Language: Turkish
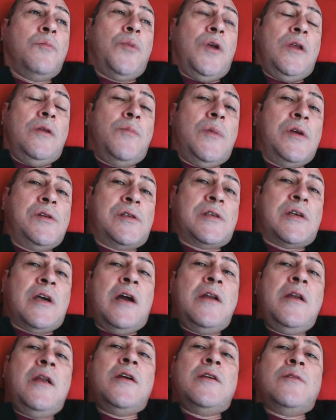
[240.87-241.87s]
benim eski
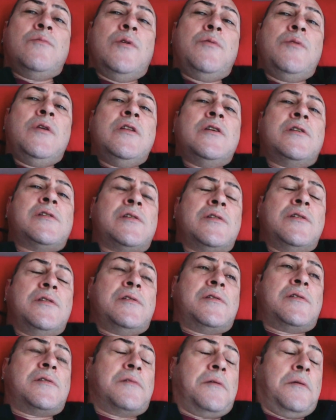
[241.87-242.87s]
hallerimi
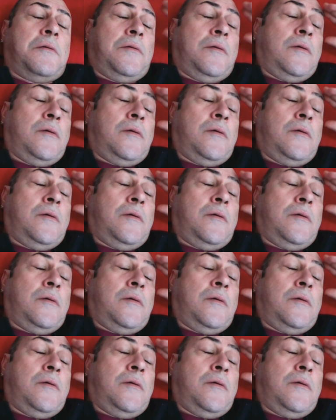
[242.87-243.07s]
bilirsiniz.